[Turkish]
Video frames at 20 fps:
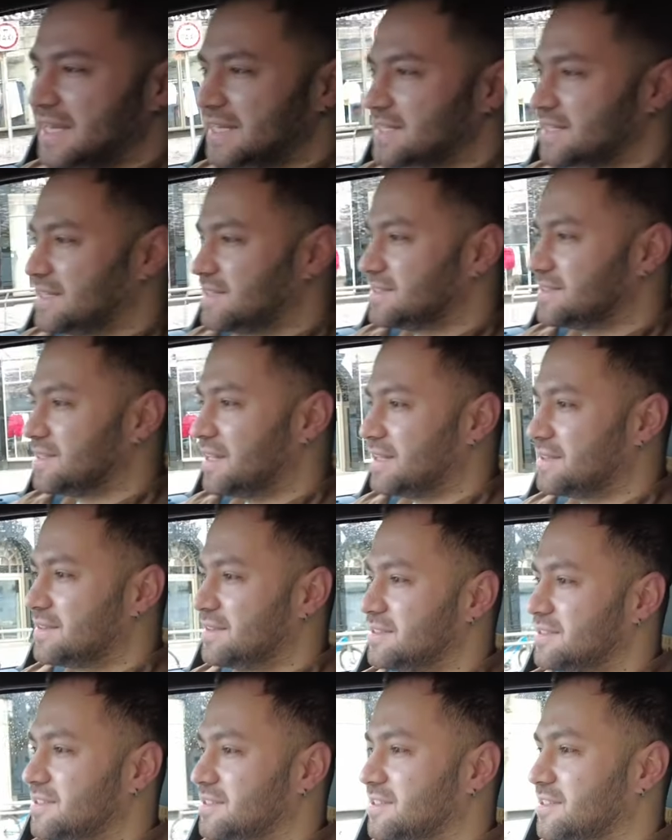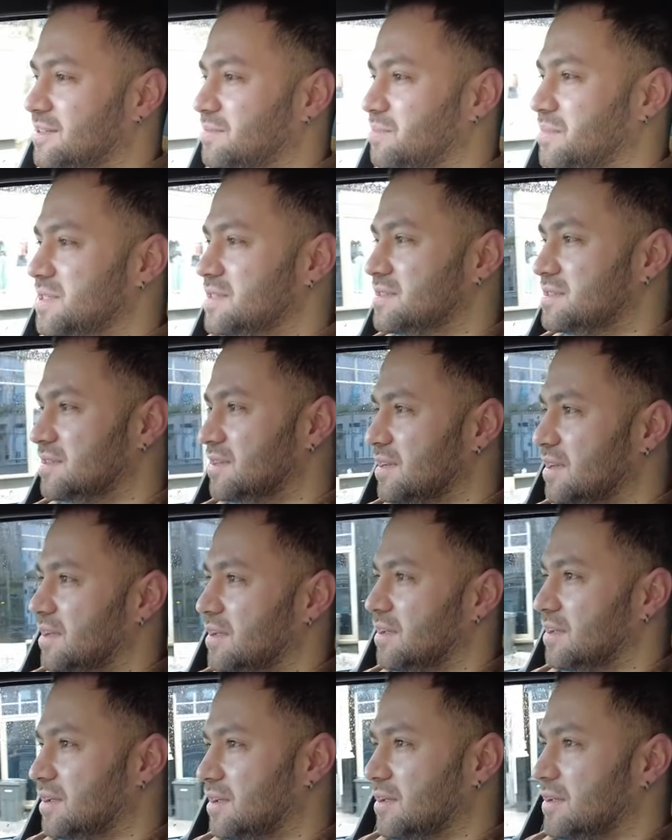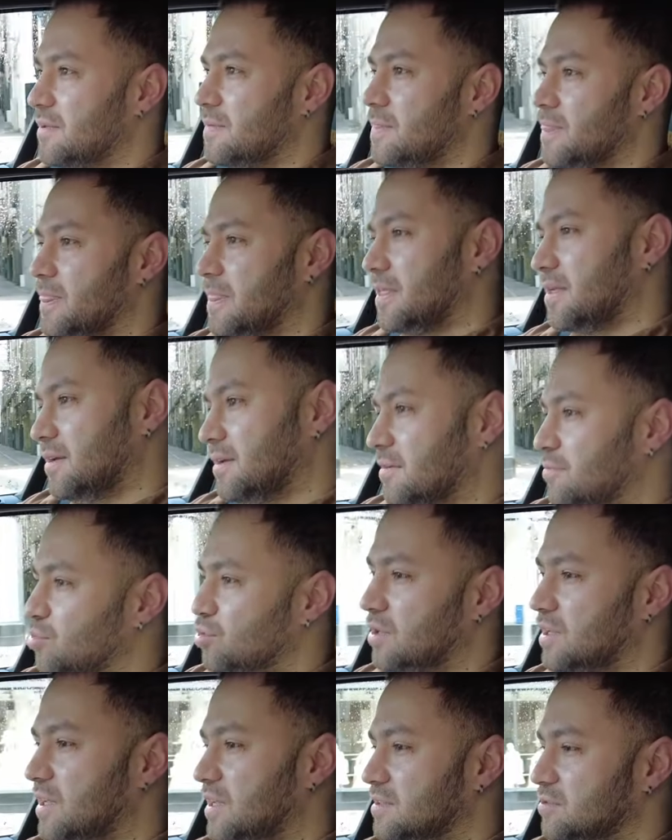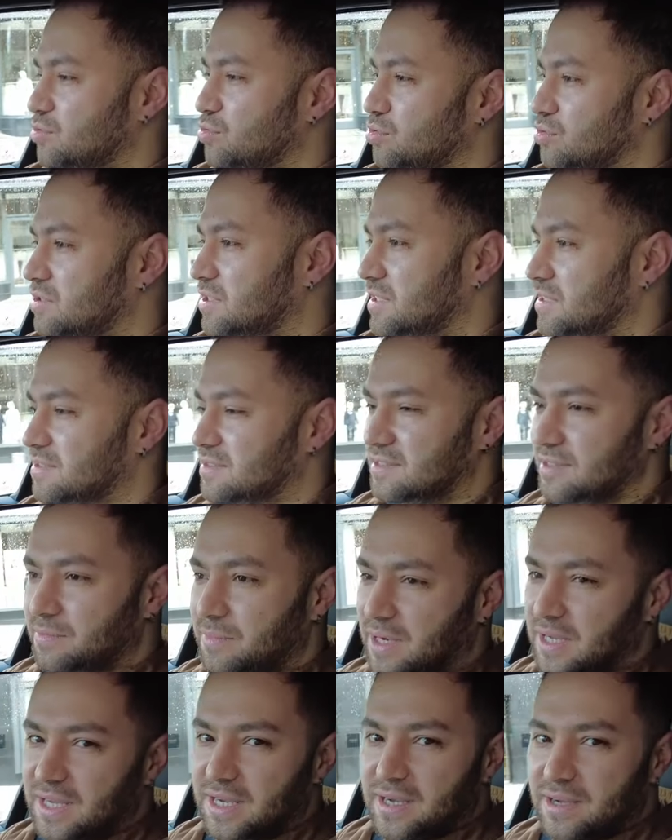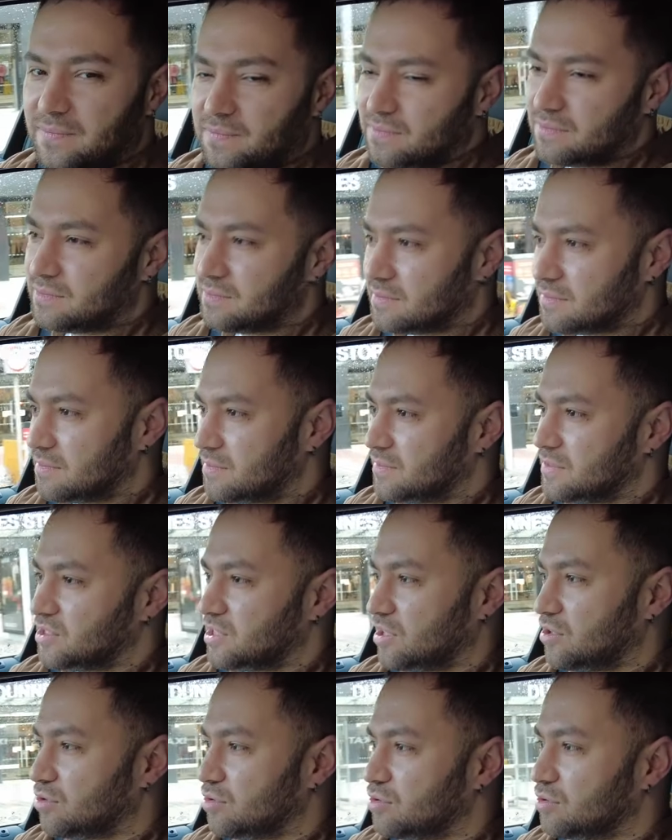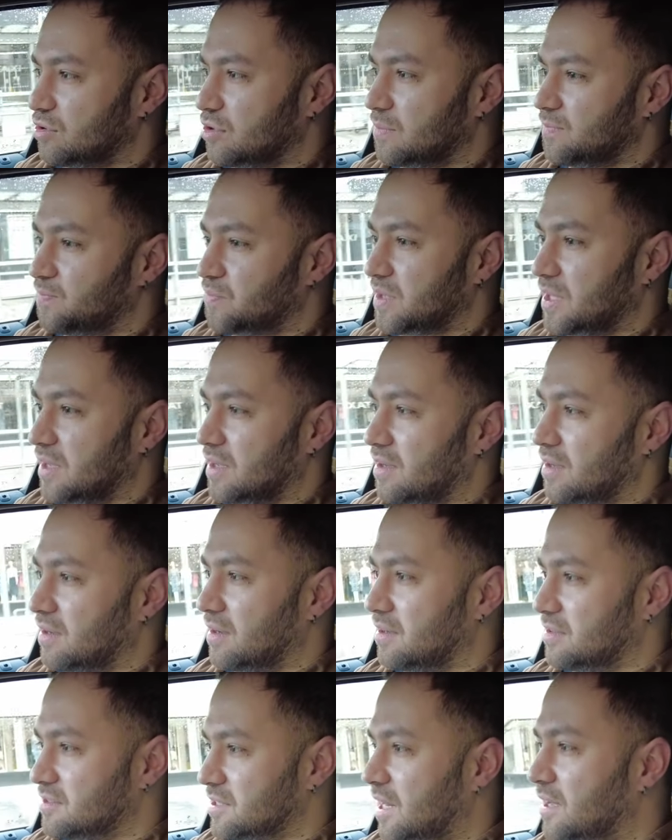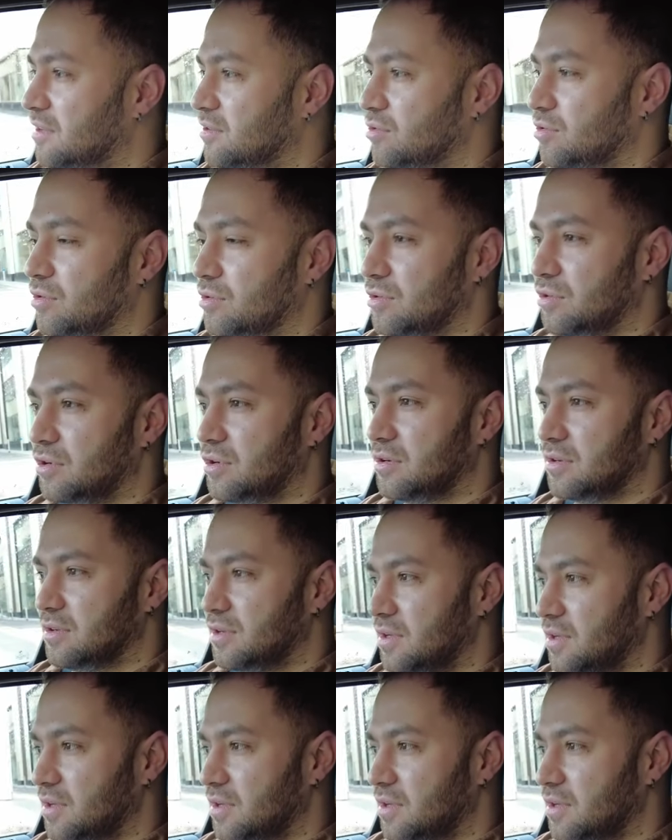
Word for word: erken saatte çıktık biz. E, buralar gün içerisinde baya şey oluyor. E, canlı oluyor.